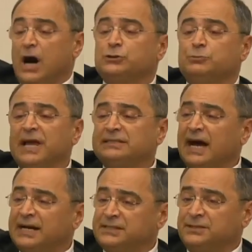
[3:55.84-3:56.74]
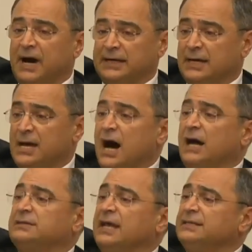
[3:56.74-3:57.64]
Masumiyet karnesi var.
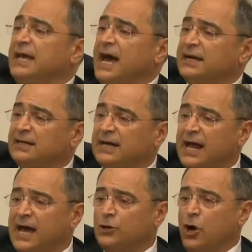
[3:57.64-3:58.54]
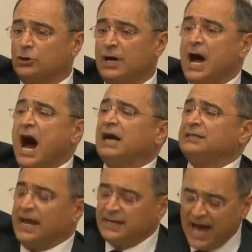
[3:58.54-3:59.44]
Haklarında yargı kararı yok.
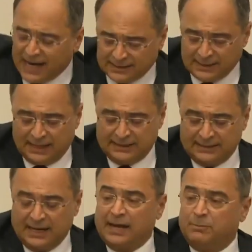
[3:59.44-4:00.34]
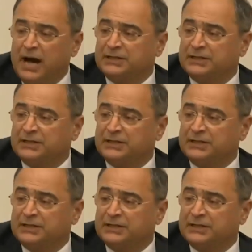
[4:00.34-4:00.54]
Haklarını aradılar dediler